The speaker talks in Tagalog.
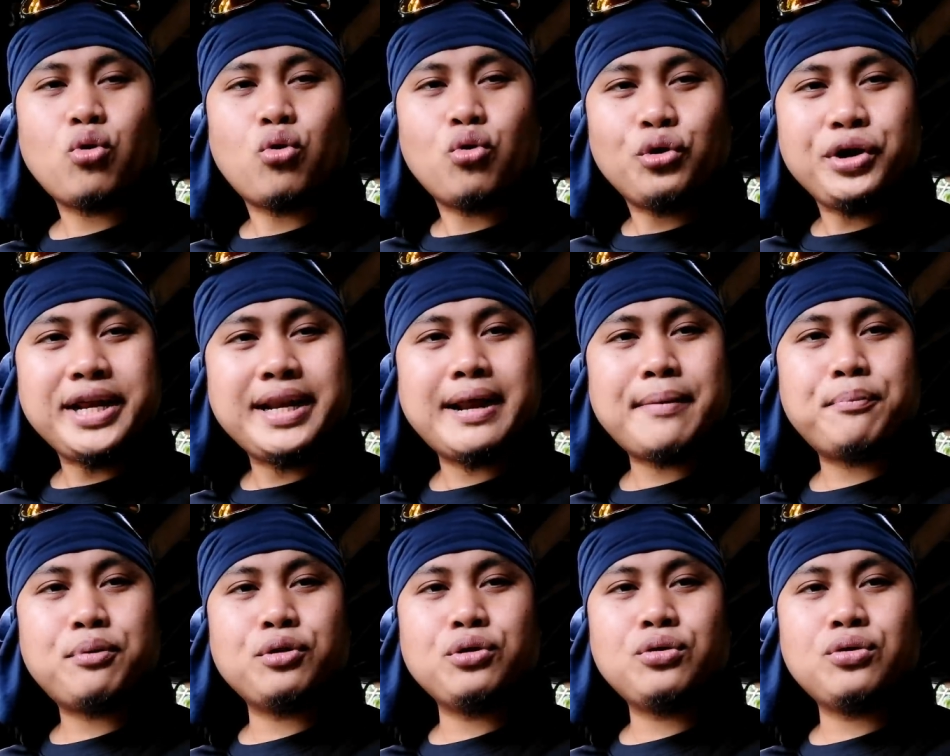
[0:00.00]
kukunin
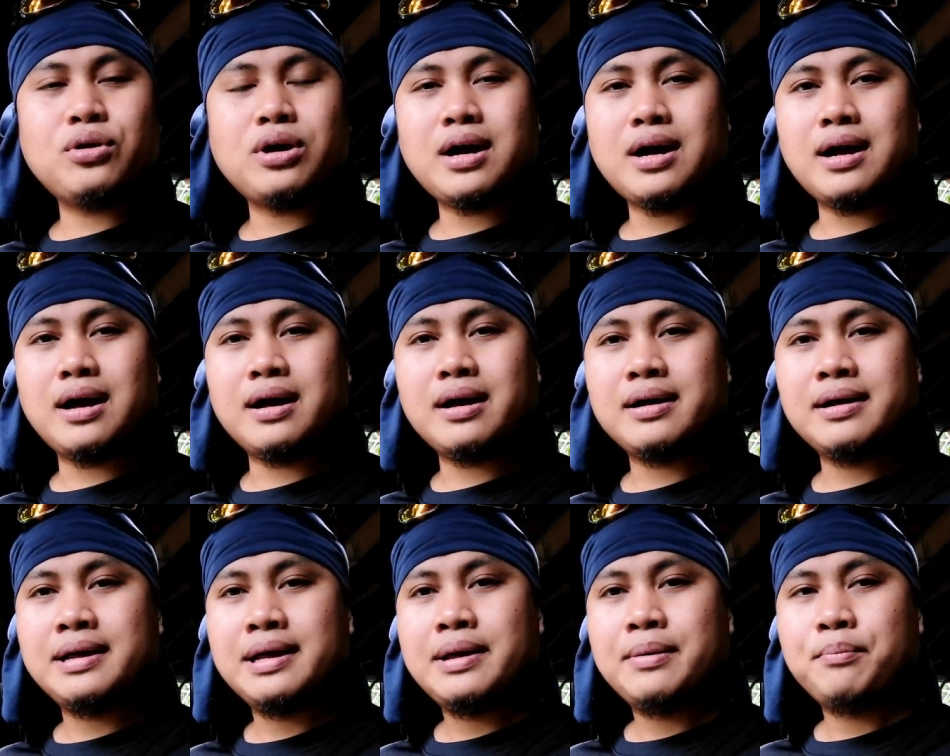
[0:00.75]
na po yung ah,
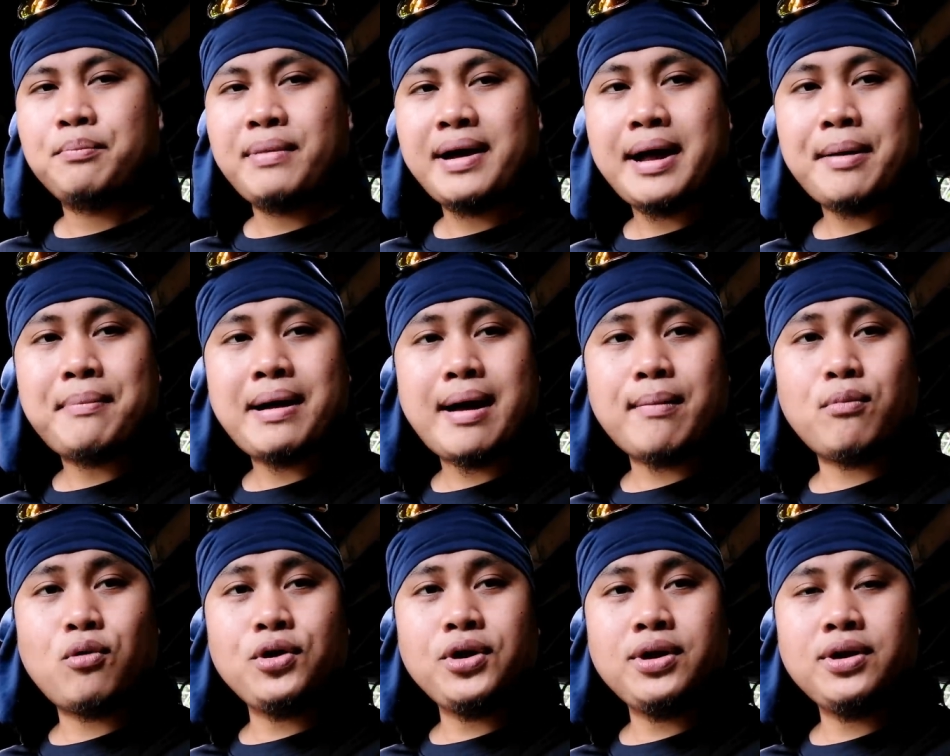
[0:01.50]
mga
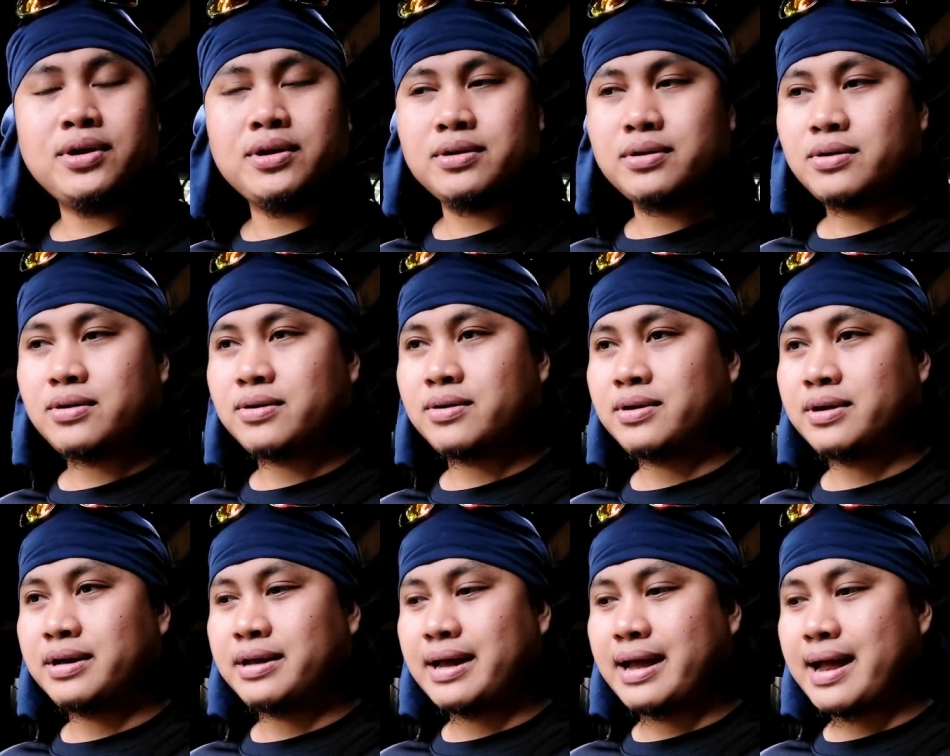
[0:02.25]
baboy.
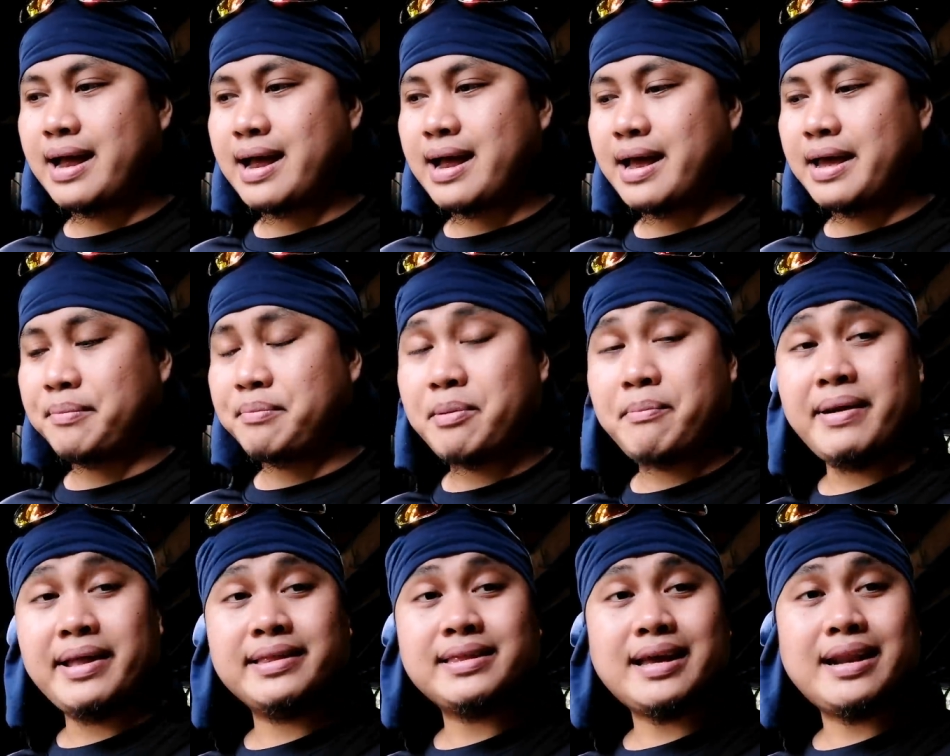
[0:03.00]
Ah,
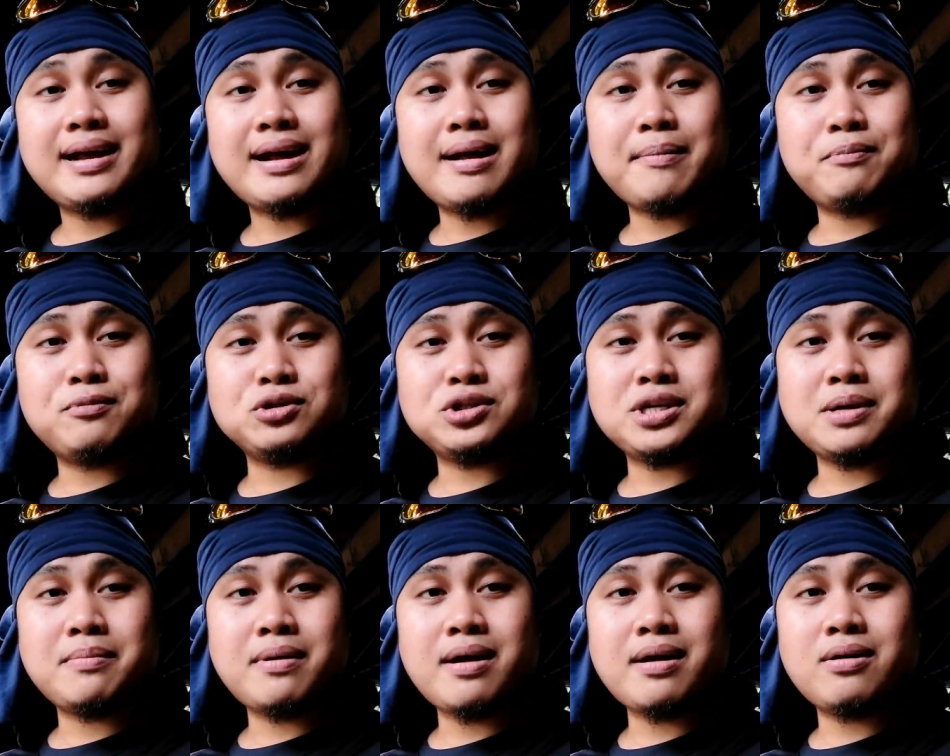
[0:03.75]
ibibenta na nga po
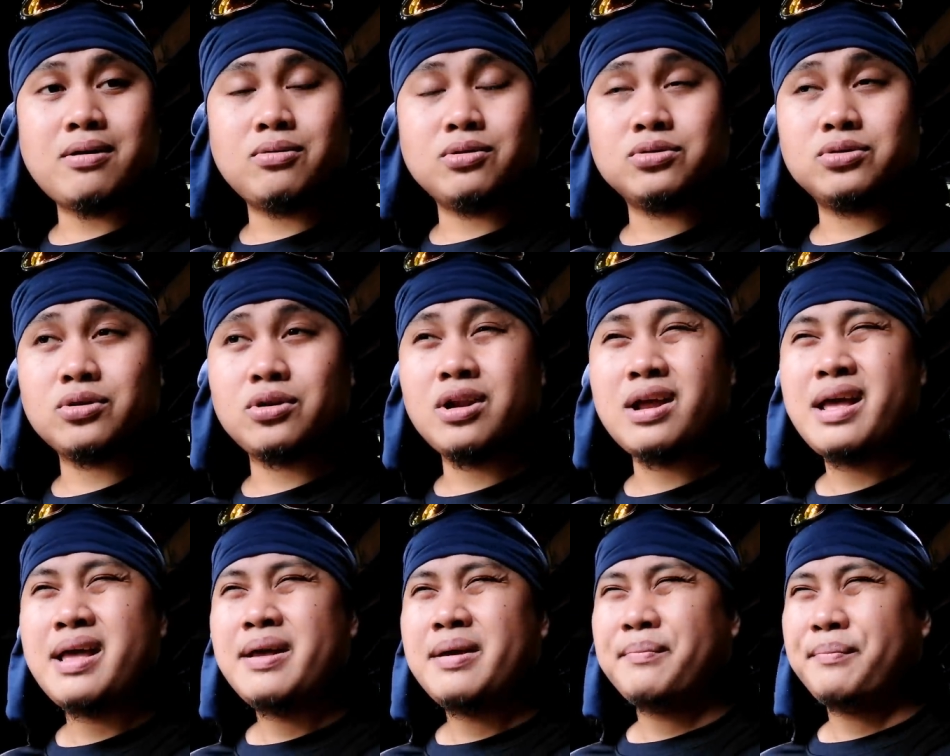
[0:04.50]
siya mga
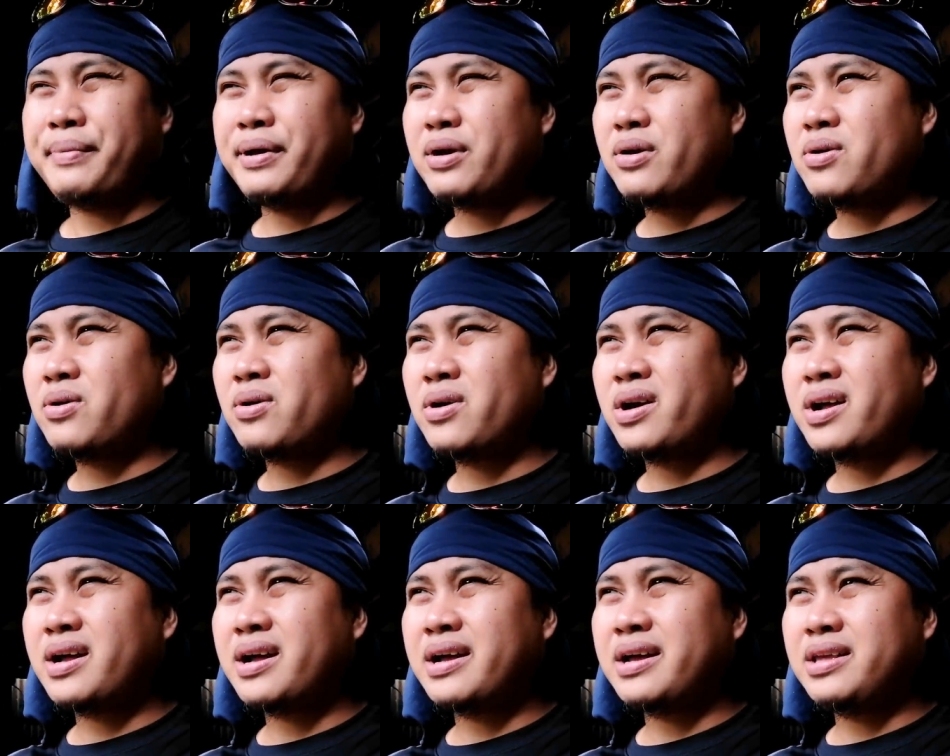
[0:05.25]
kautol. Pero
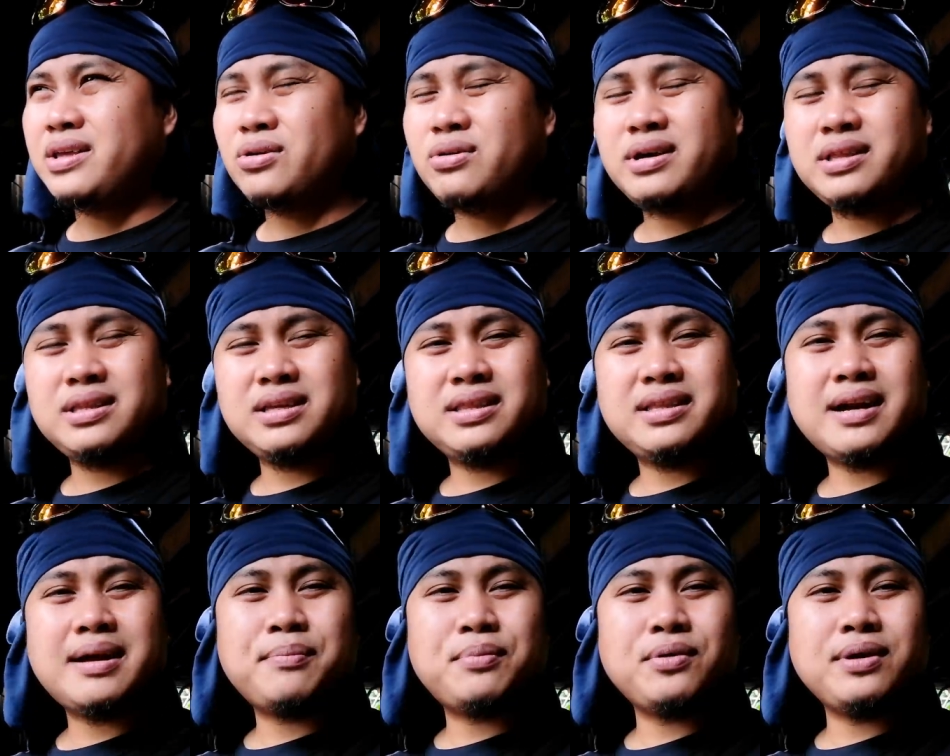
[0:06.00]
ah, yung
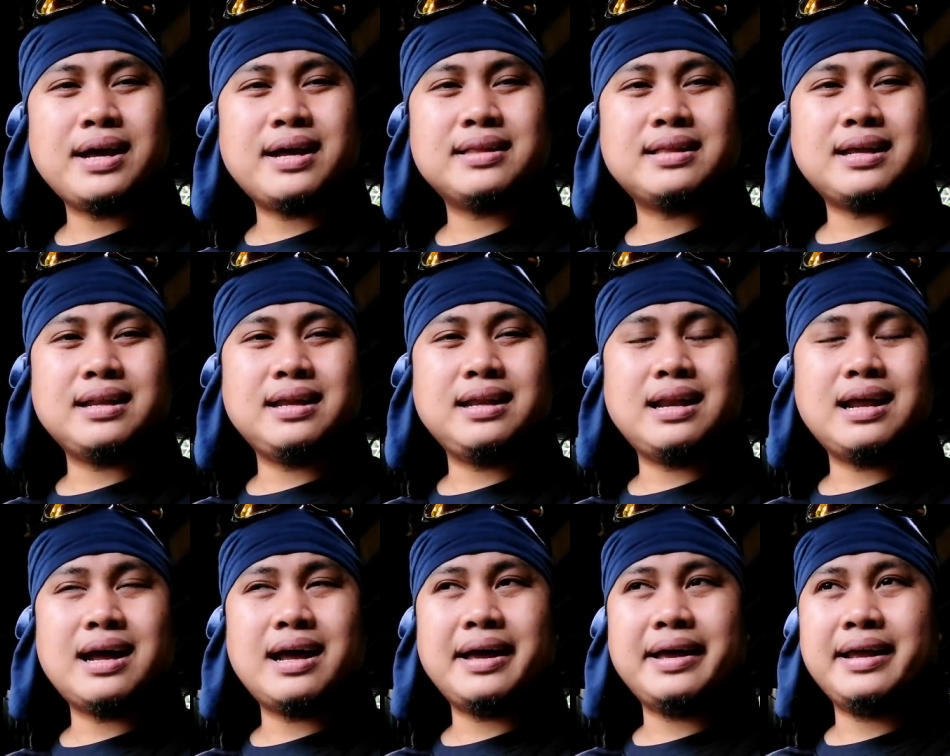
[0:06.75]
ititira po yata
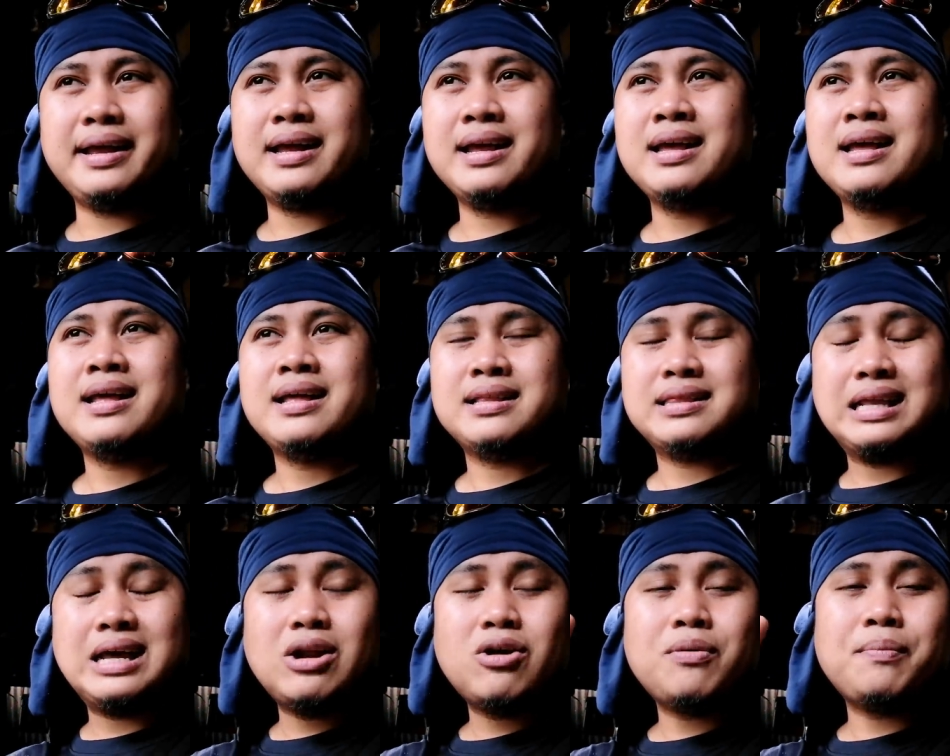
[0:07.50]
nila ay
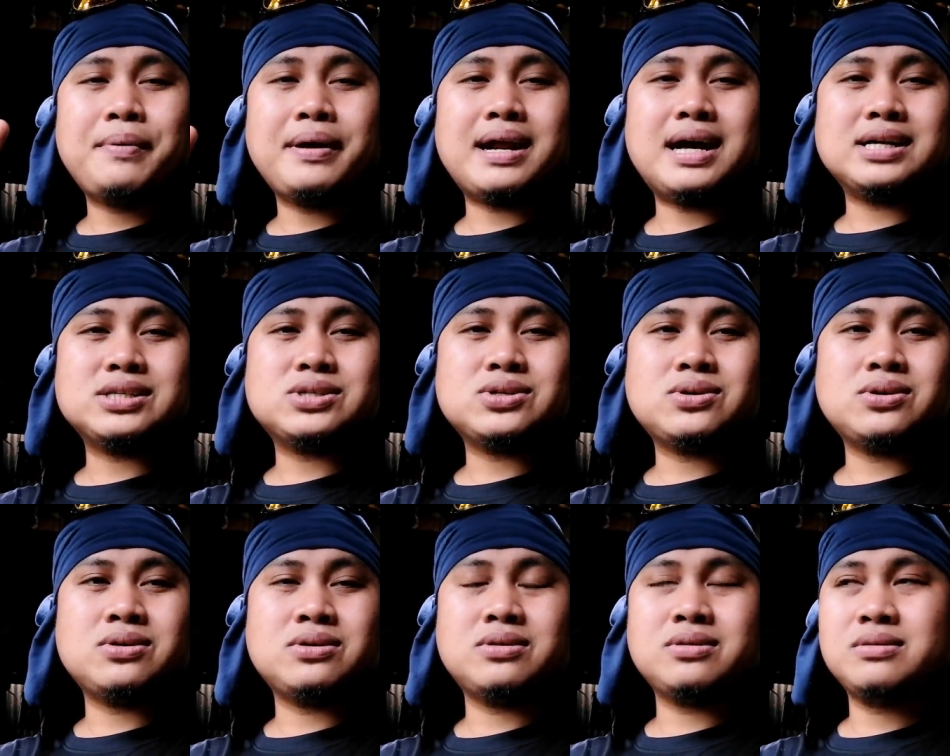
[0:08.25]
dalawang
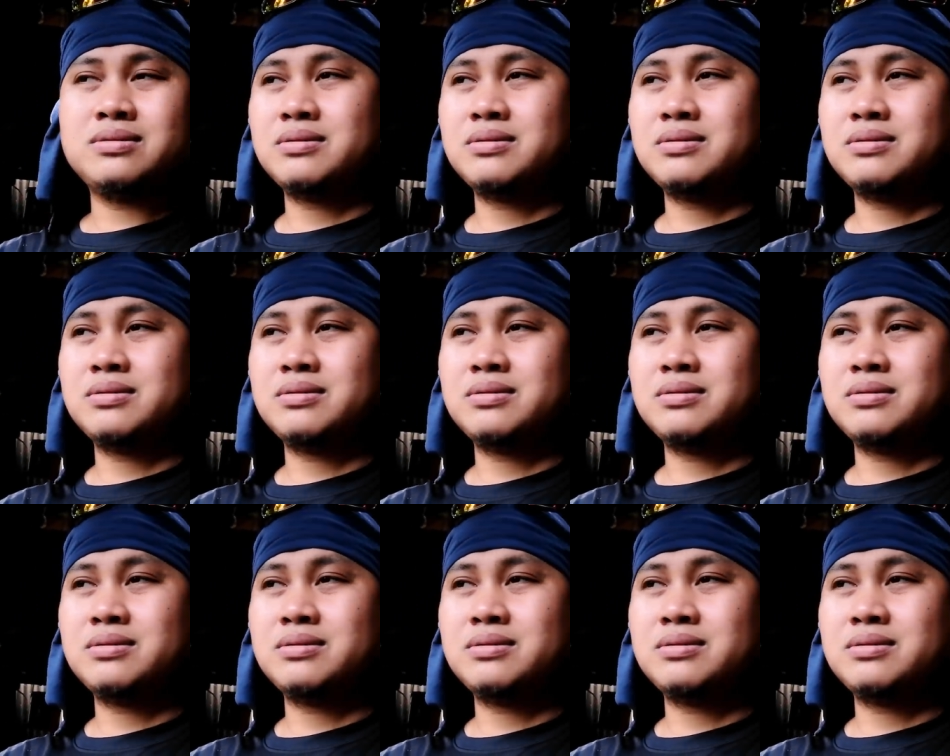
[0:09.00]
piraso.